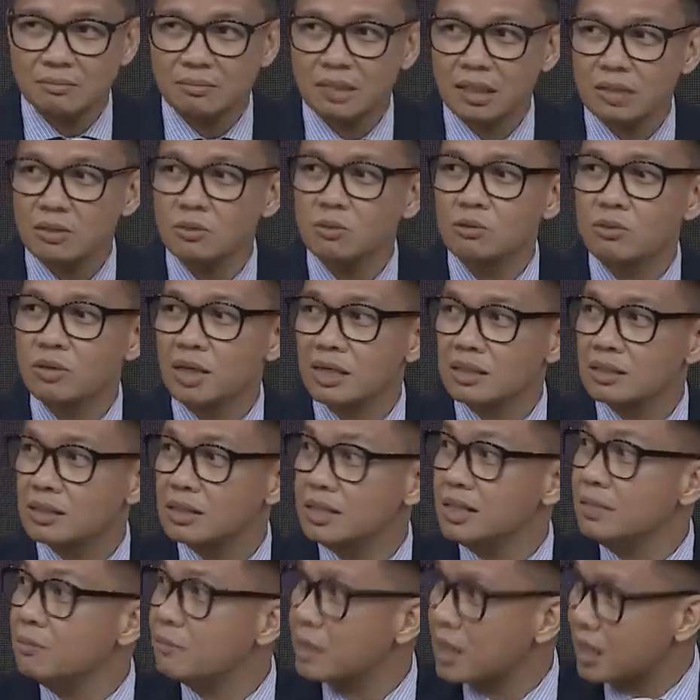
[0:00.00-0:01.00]
menggugat
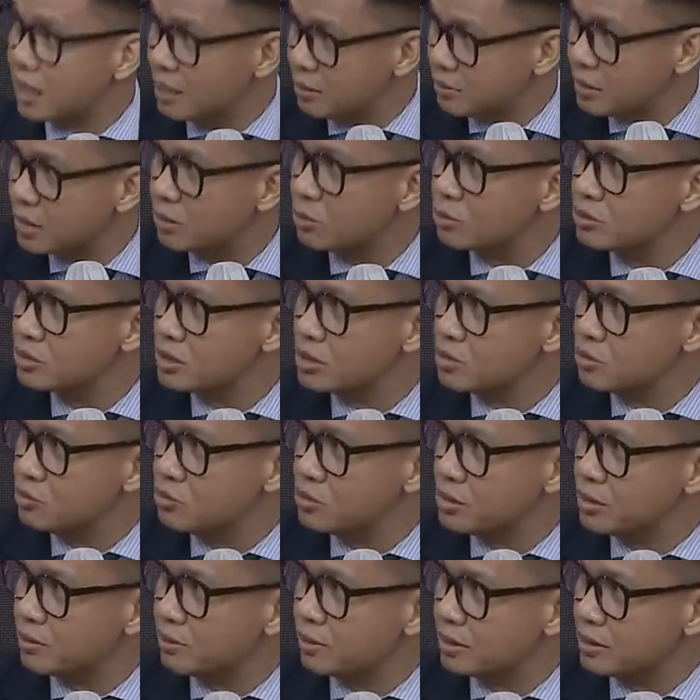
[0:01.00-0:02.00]
di Mahkamah
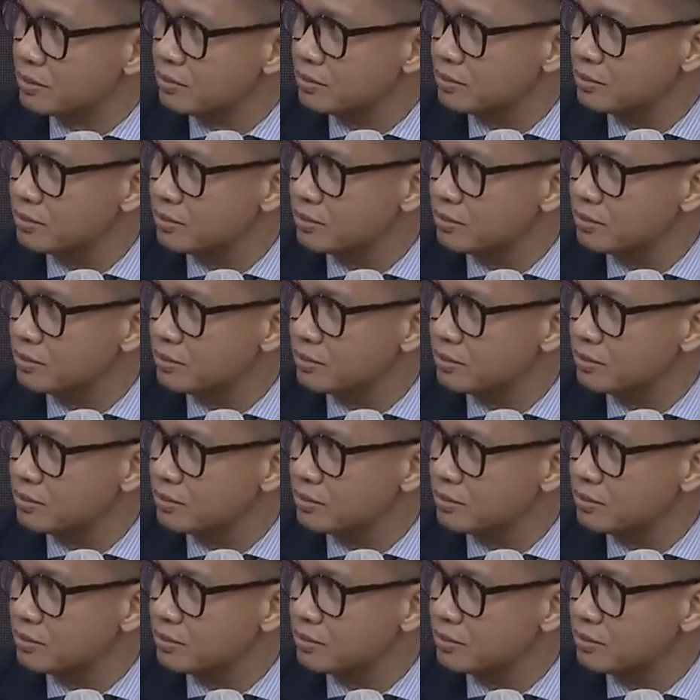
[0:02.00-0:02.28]
Konstitusi, Pak.